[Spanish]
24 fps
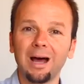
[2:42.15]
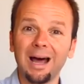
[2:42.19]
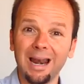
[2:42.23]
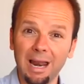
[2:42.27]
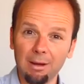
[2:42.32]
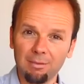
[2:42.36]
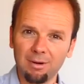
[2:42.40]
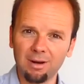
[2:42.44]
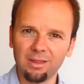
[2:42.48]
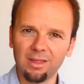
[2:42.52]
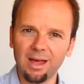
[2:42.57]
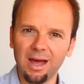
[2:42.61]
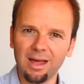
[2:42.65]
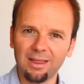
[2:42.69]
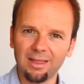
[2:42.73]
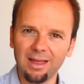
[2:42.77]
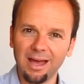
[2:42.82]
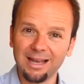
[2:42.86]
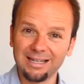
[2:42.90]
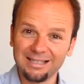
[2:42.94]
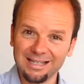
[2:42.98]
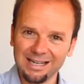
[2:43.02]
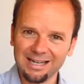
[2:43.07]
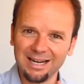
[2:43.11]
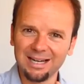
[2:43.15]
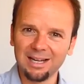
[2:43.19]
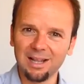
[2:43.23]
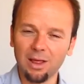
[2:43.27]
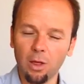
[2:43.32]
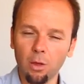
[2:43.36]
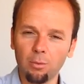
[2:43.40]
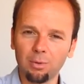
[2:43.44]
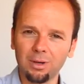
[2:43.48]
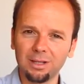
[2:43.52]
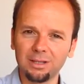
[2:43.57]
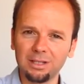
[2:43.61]
a la verdad, a esta
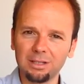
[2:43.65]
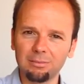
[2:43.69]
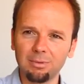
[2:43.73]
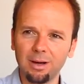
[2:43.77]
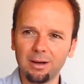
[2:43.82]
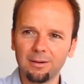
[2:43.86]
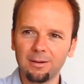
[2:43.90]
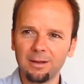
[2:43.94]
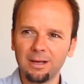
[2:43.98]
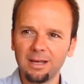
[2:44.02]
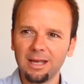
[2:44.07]
realidad objetiva.